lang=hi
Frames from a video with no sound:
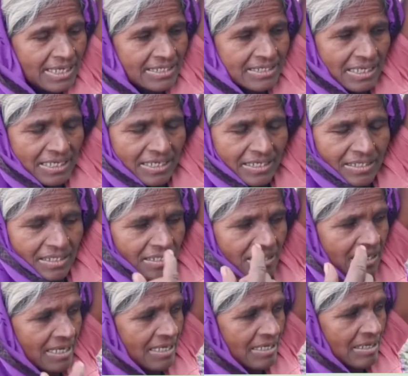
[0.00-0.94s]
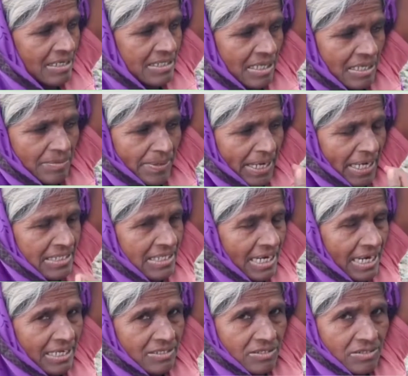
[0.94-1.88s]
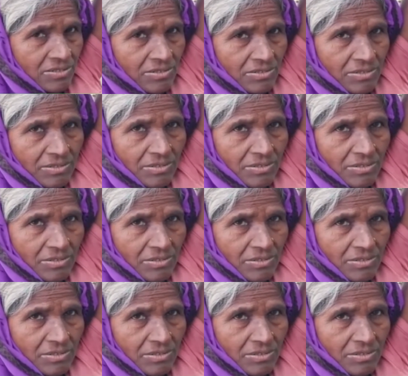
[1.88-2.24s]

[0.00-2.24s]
ये सही स्थिति है ऐसे ही हाथ राज्य